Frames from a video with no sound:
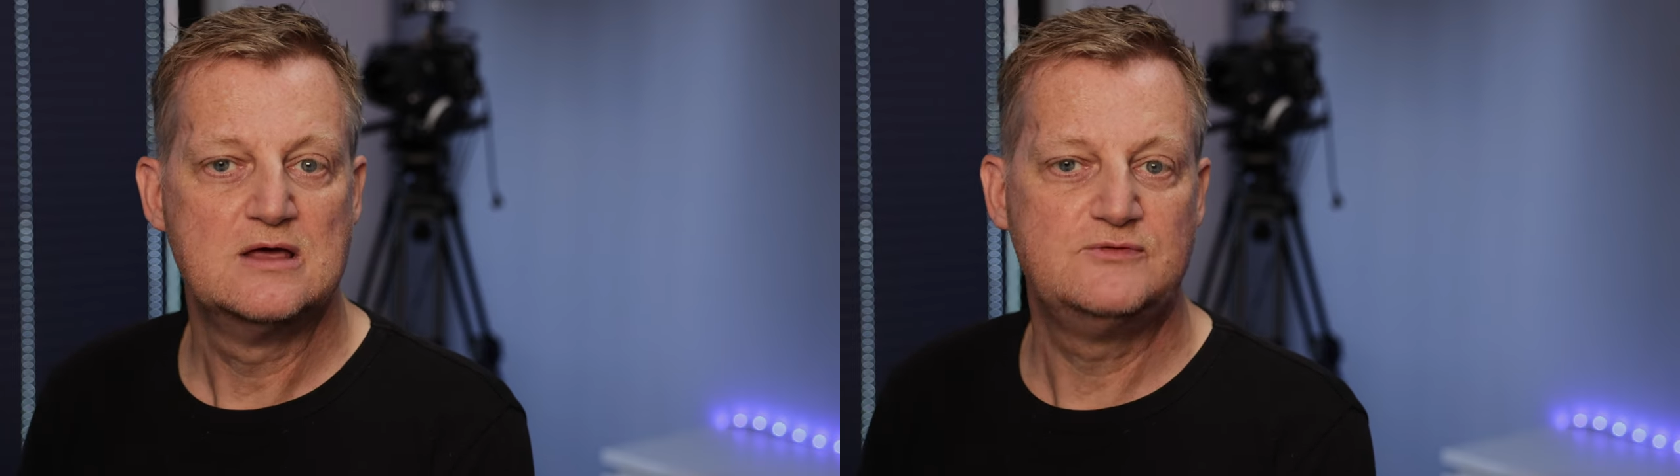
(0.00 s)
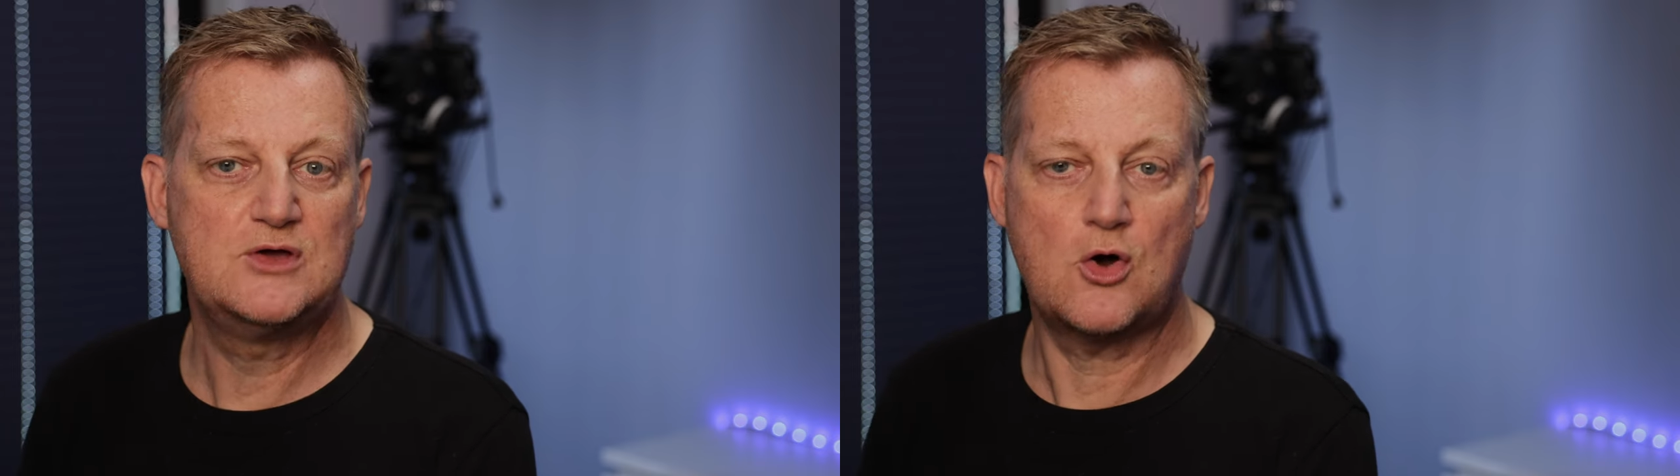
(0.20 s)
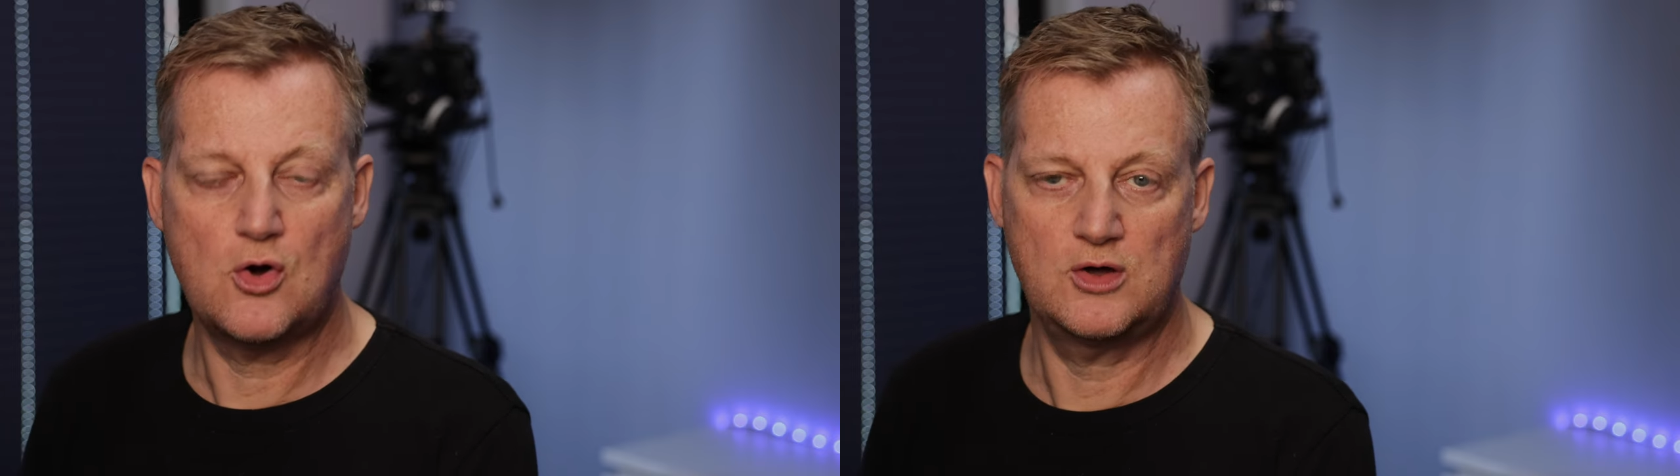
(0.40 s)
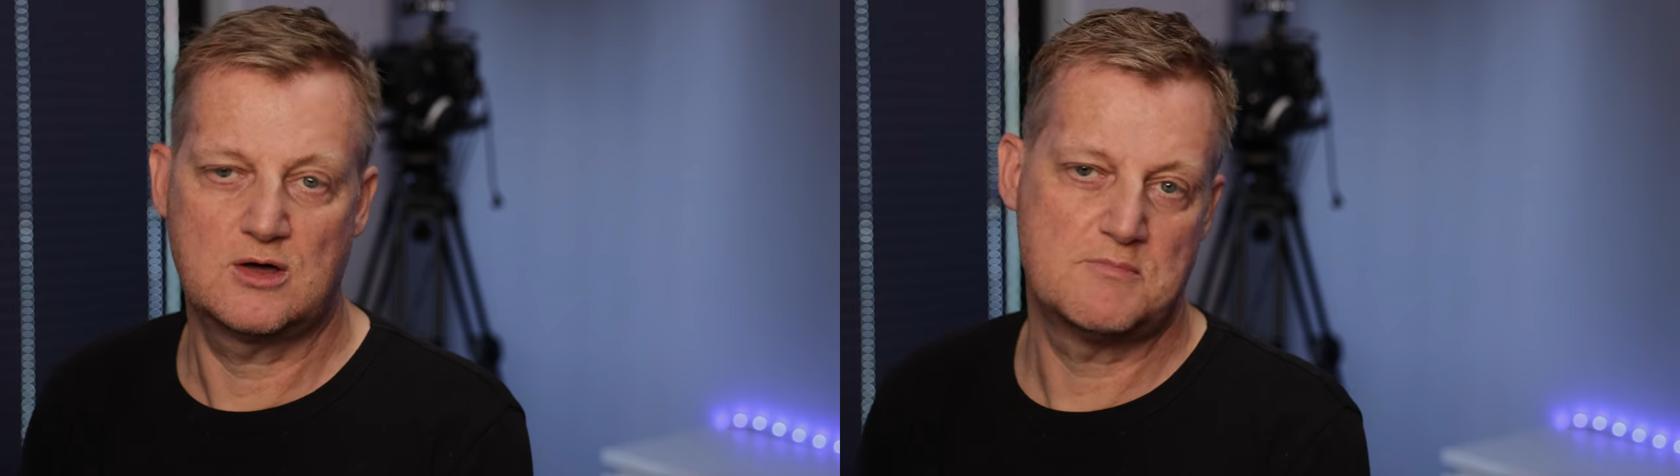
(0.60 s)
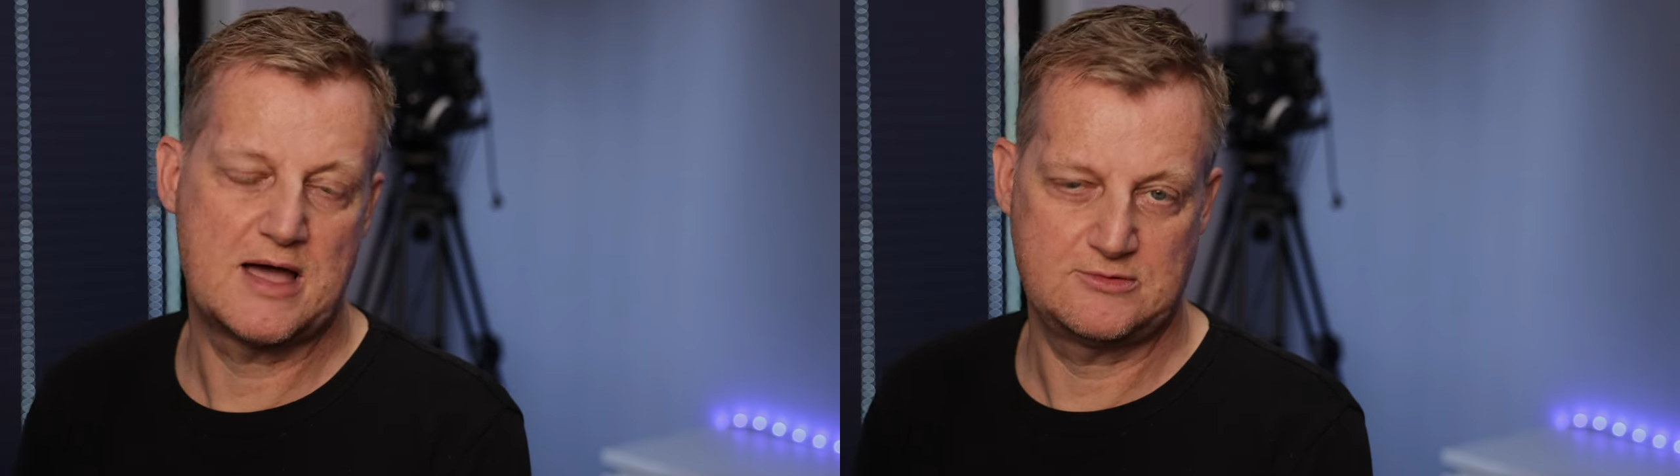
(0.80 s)
wie
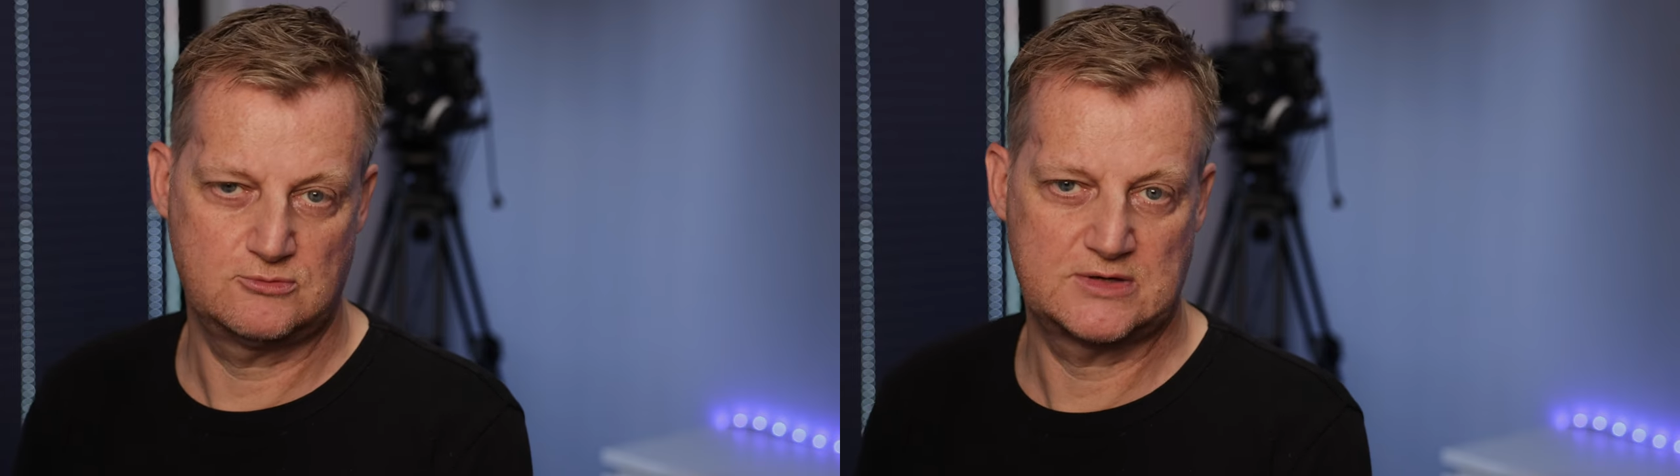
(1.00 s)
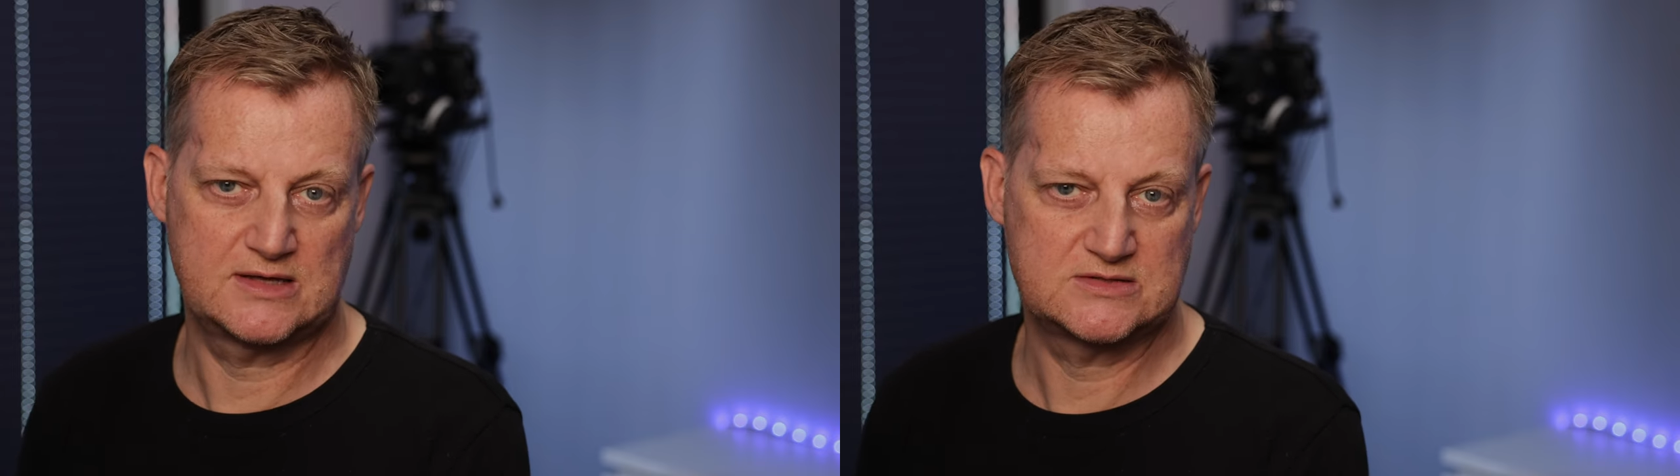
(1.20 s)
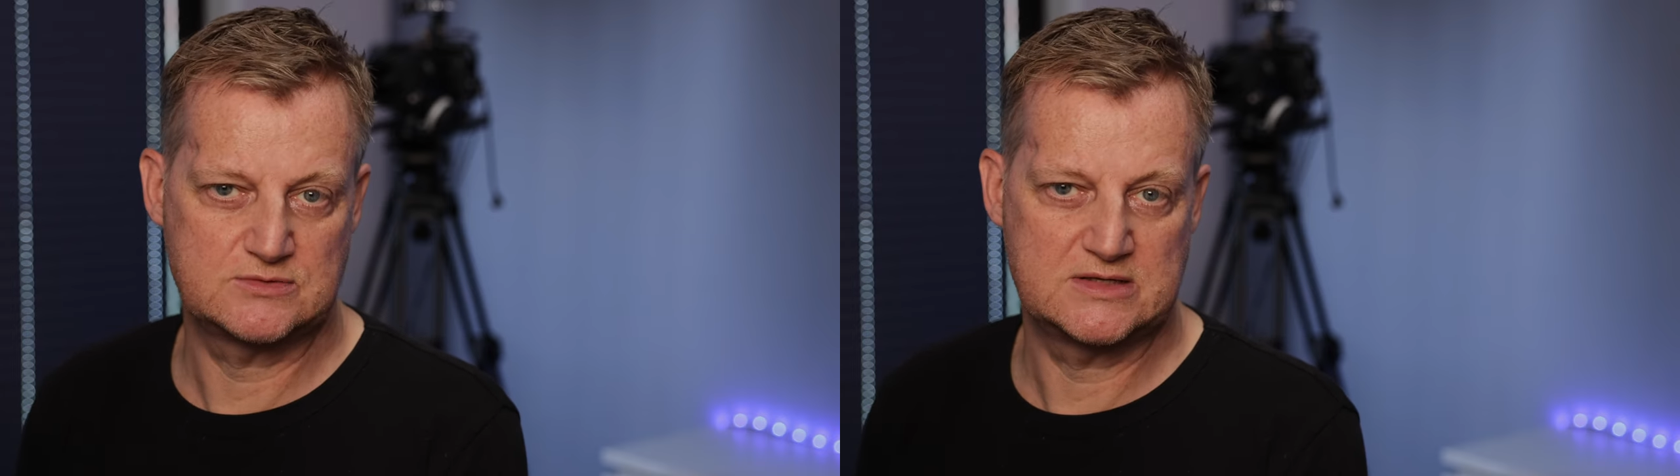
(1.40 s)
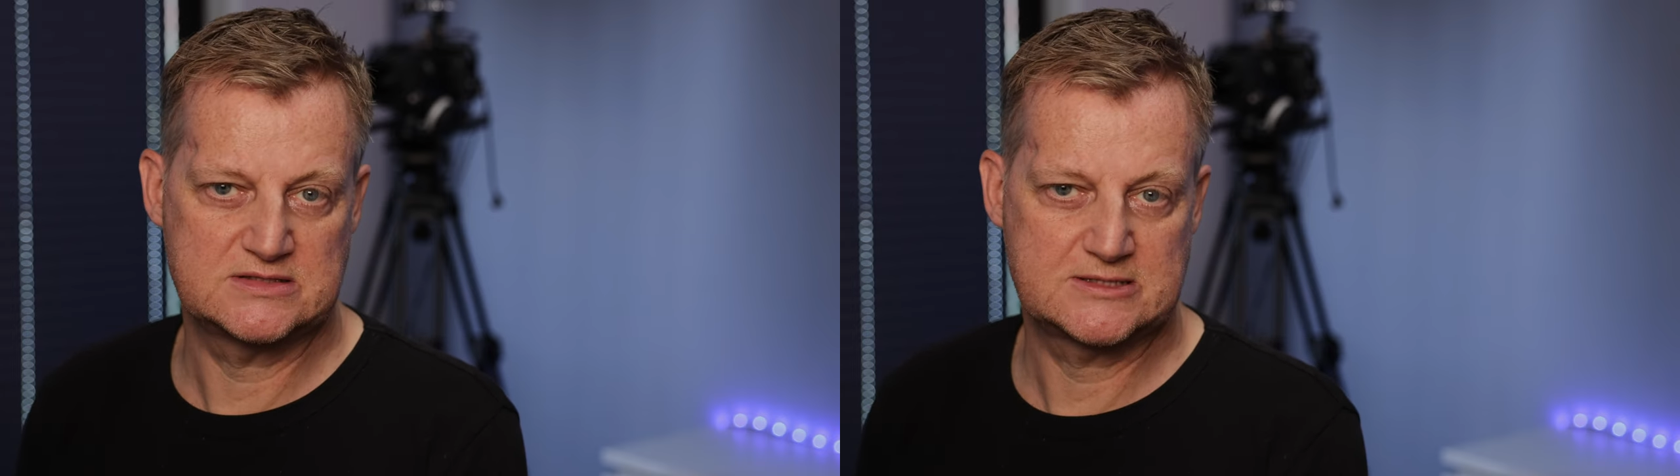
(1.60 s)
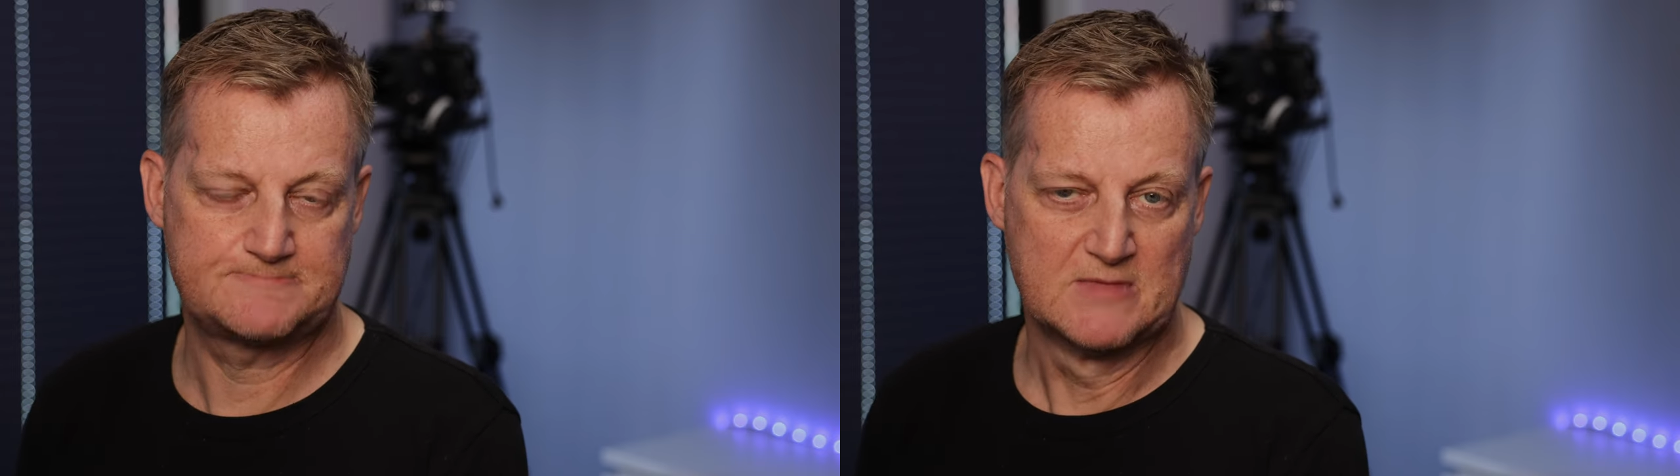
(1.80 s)
eure Meinung dazu
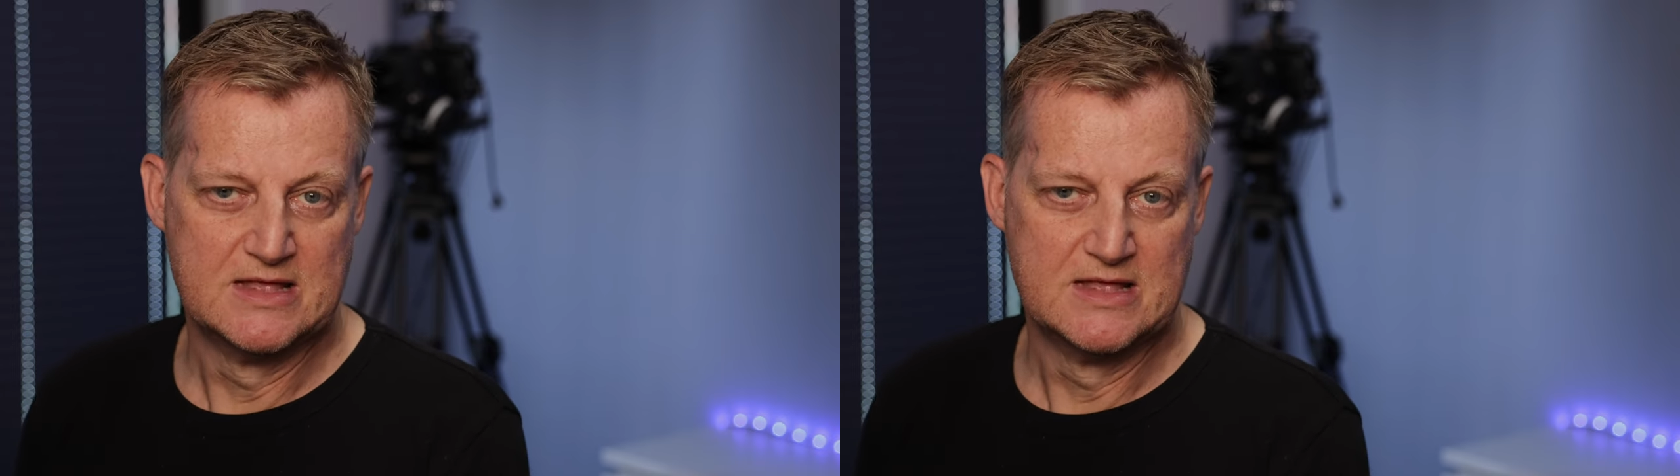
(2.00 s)
ist.